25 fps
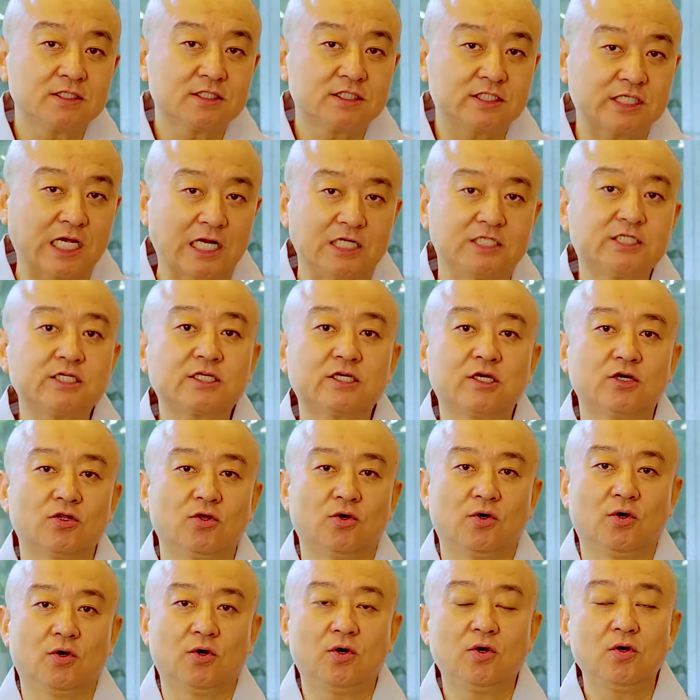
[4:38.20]
잘
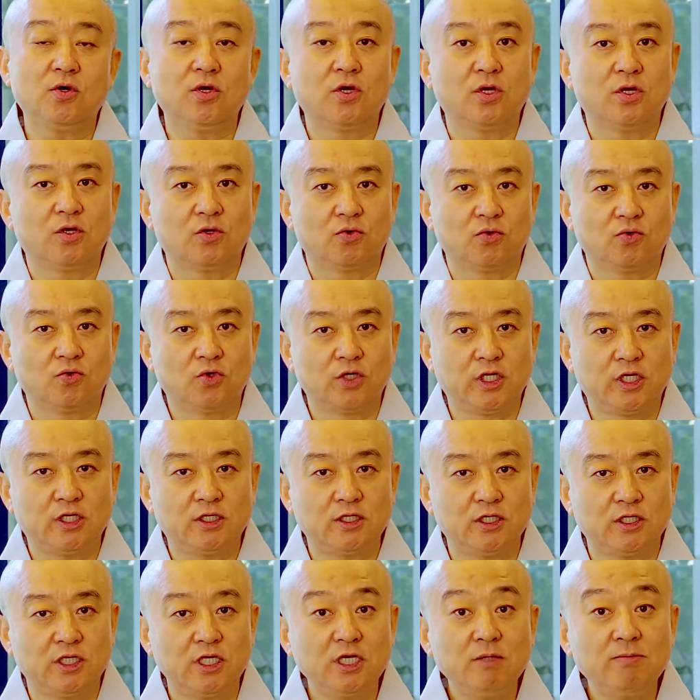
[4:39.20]
지켜도
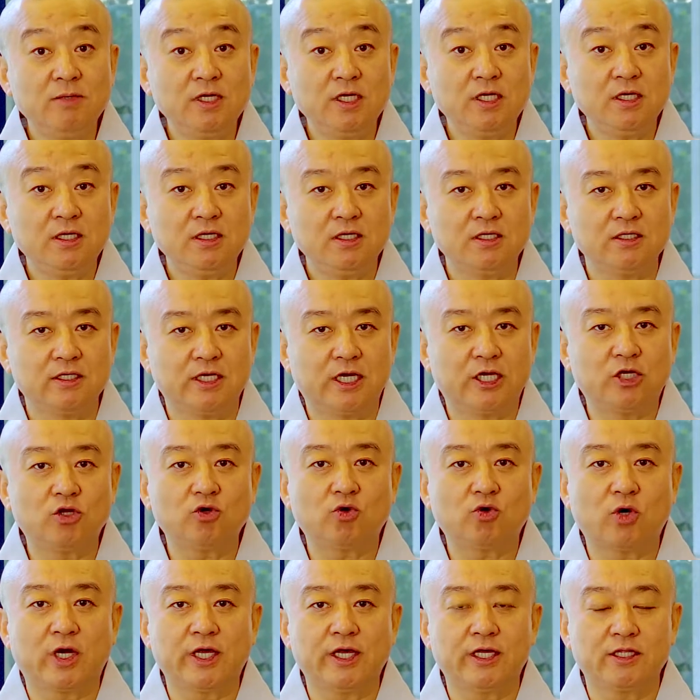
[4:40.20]
우리는 이미
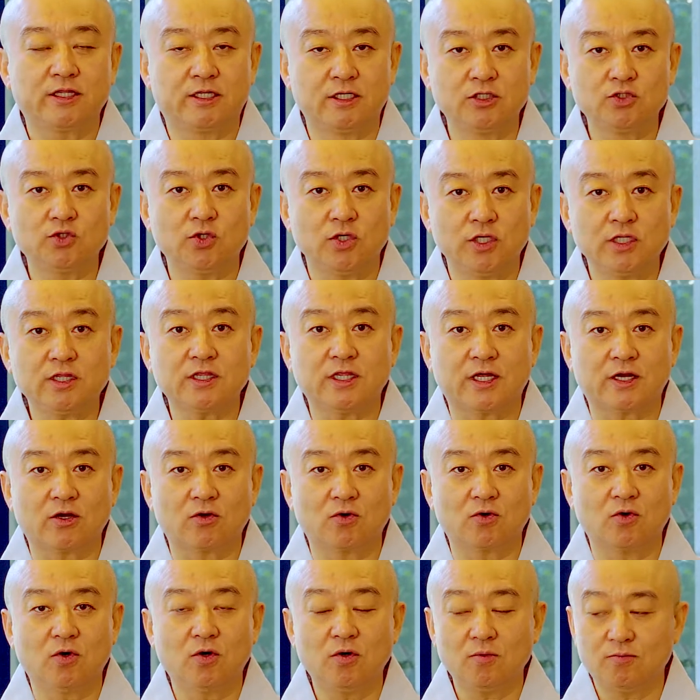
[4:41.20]
예리과에 들 수
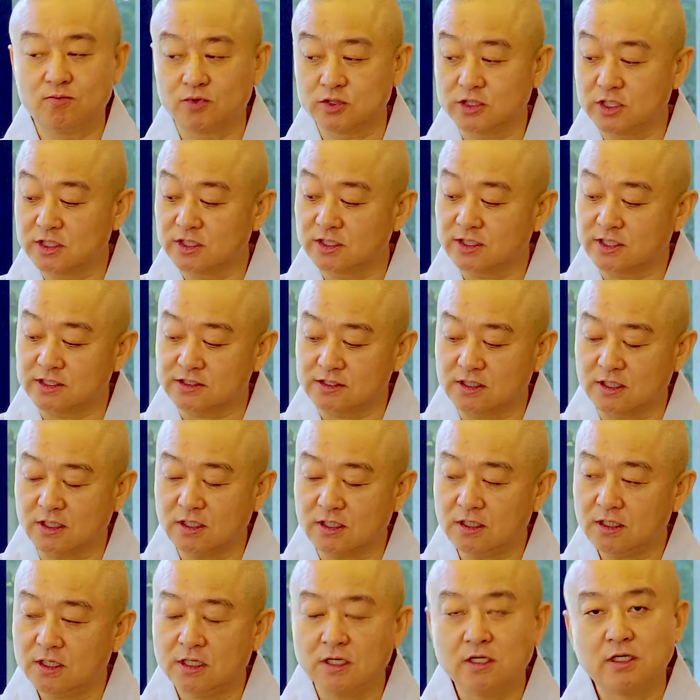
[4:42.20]
있다라고
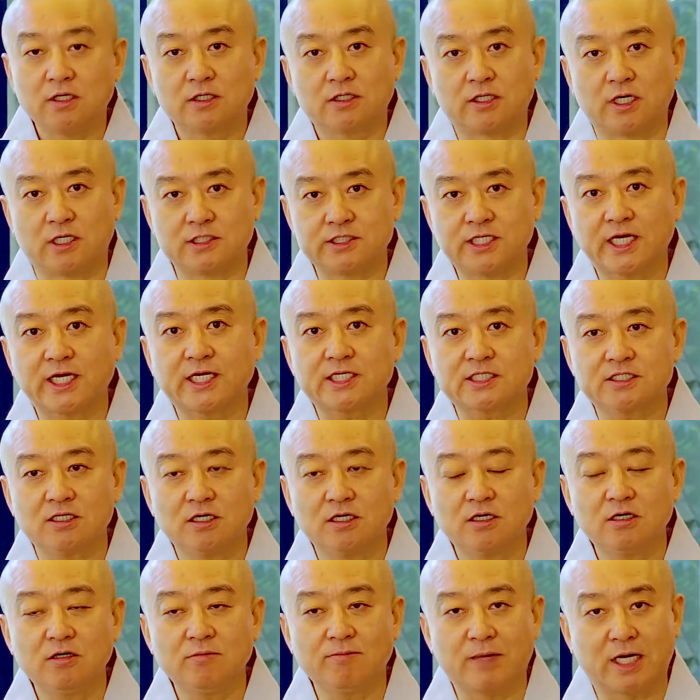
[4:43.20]
부처님께서
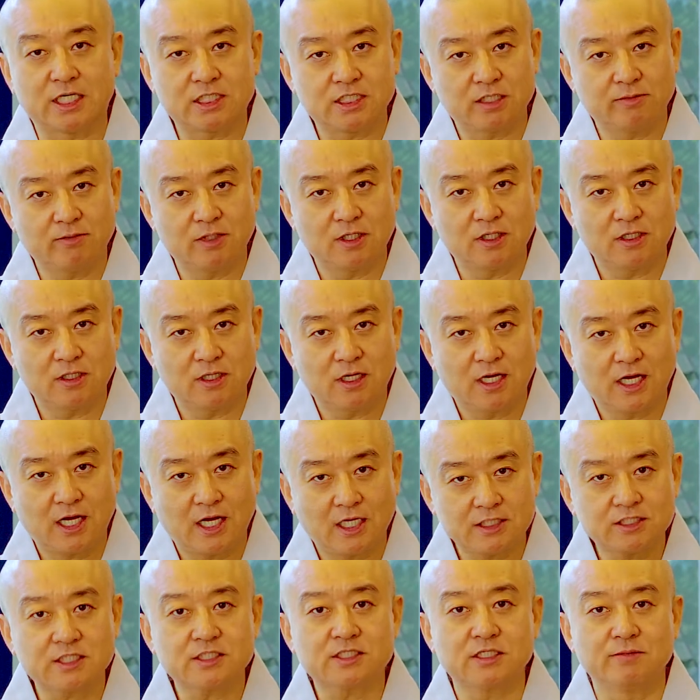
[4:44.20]
경장에서 말씀을
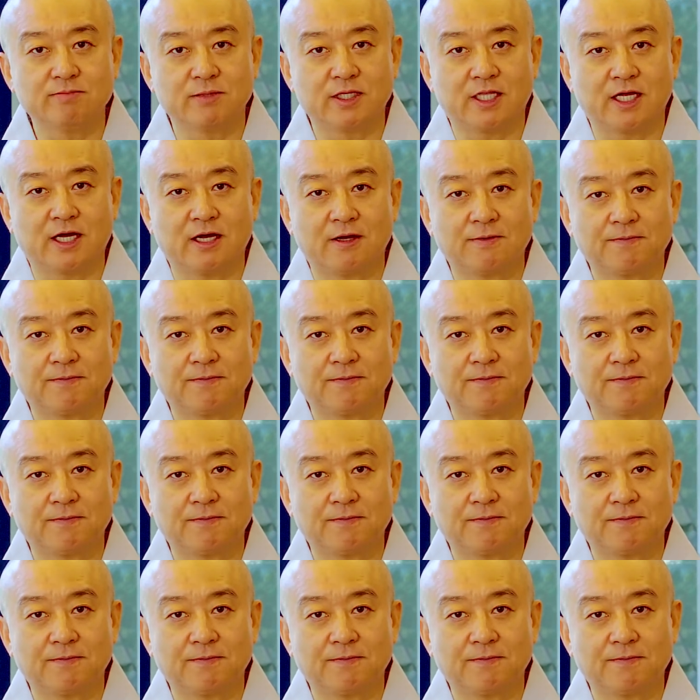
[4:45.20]
하셨습니다.